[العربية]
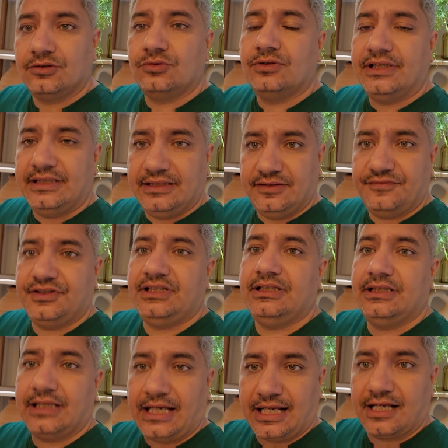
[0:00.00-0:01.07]
له ان
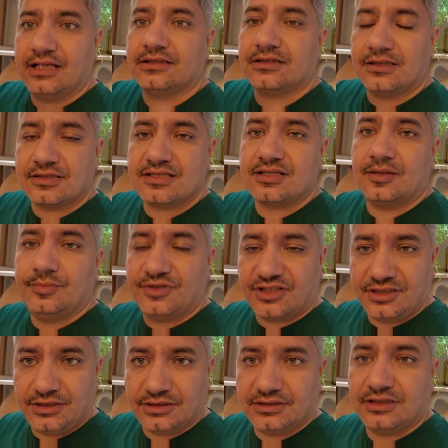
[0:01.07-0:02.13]
في حاجات خاصه
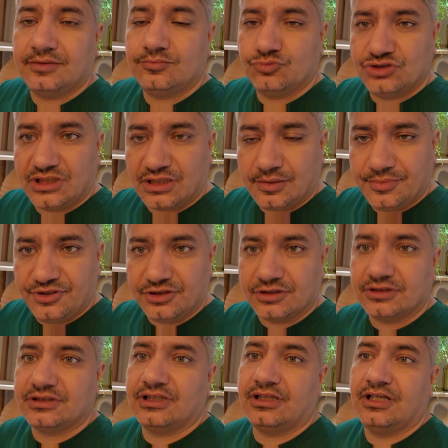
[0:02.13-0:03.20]
بالرياضه مدرب
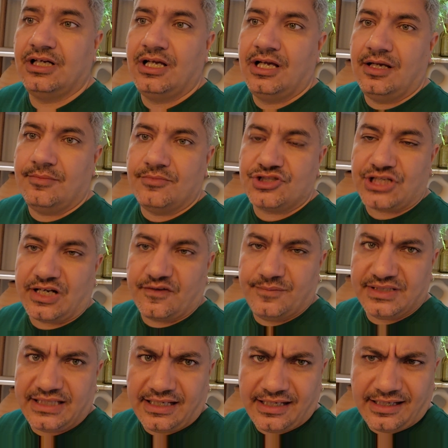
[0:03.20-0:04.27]
رياضه مش عارف
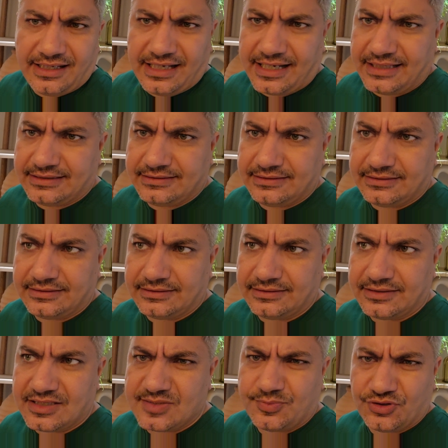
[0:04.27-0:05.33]
بتاع حاجات
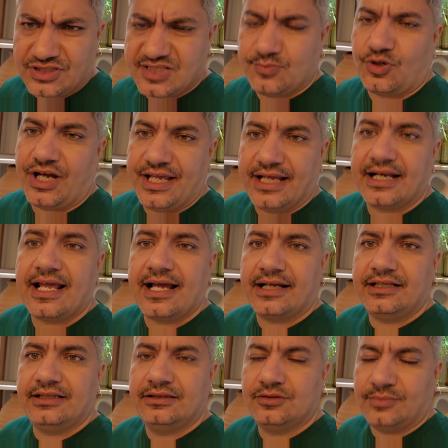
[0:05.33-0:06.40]
سبورتس آه، معينه
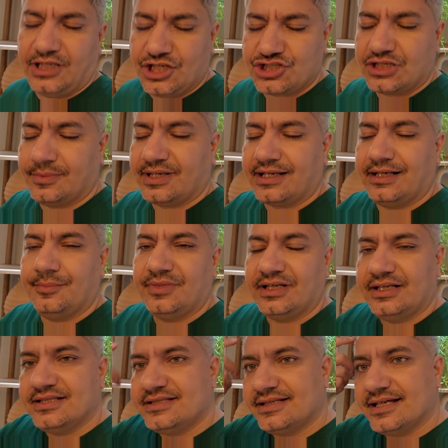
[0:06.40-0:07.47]
يعني معلش انا بتكلم
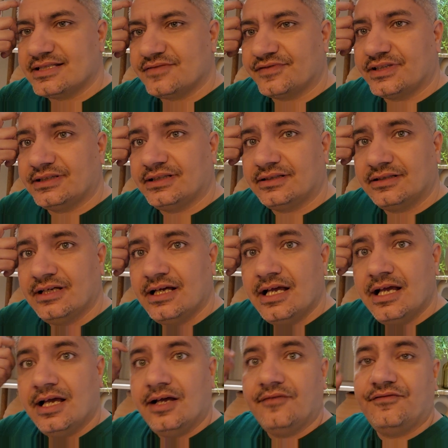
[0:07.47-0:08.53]
انجليزي اسف جدا
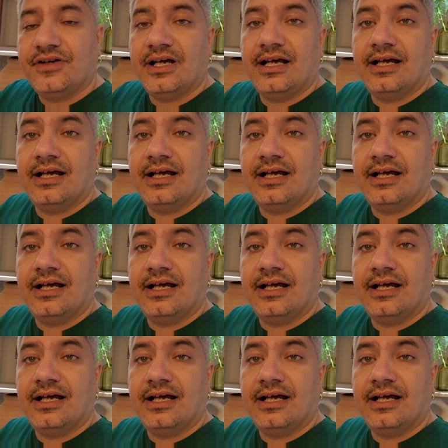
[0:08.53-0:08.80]
ف